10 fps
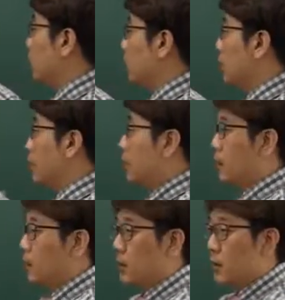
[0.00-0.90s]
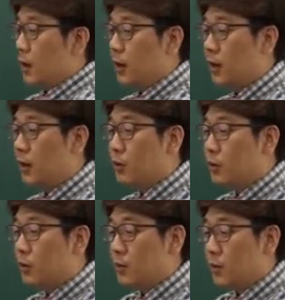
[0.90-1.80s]
하는 거는 하나,
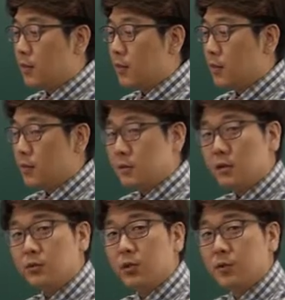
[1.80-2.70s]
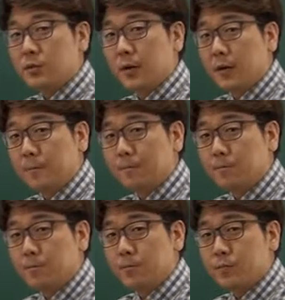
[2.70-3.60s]
둘, 셋, 넷, 셀 수가 없어요.
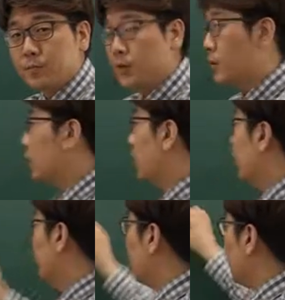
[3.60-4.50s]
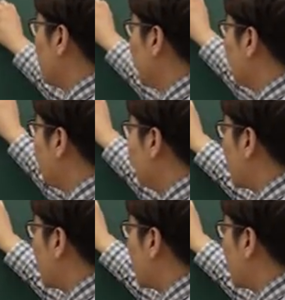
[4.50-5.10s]
그래서 우리가 이걸